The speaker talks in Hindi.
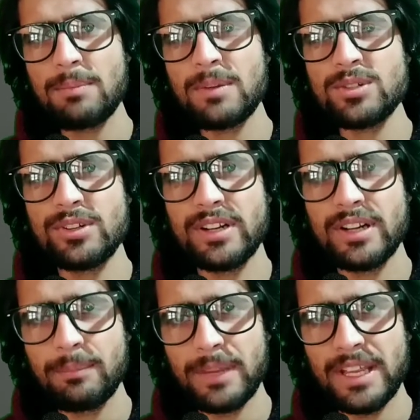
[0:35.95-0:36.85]
आपका जो
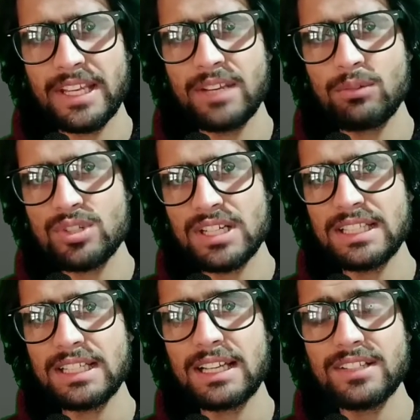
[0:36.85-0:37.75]
इंटरनेट पैक है वो
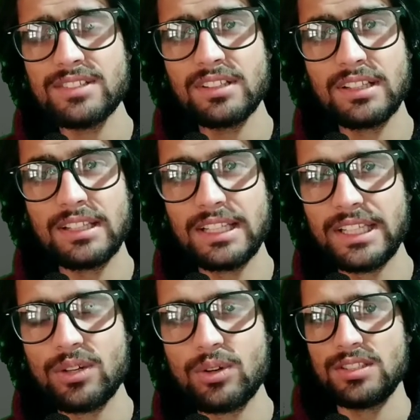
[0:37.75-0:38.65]
ज़्यादा खर्च
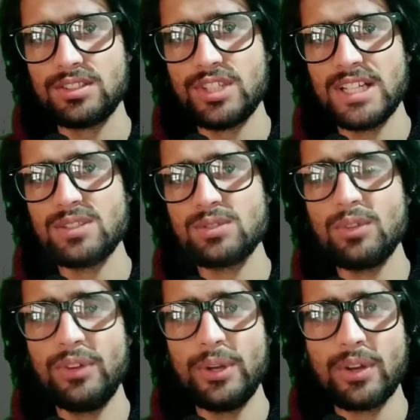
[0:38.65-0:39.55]
नहीं होगा जी हाँ
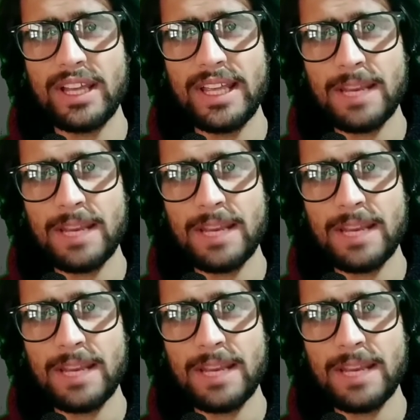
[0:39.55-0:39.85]
दोस्तों वीडियो का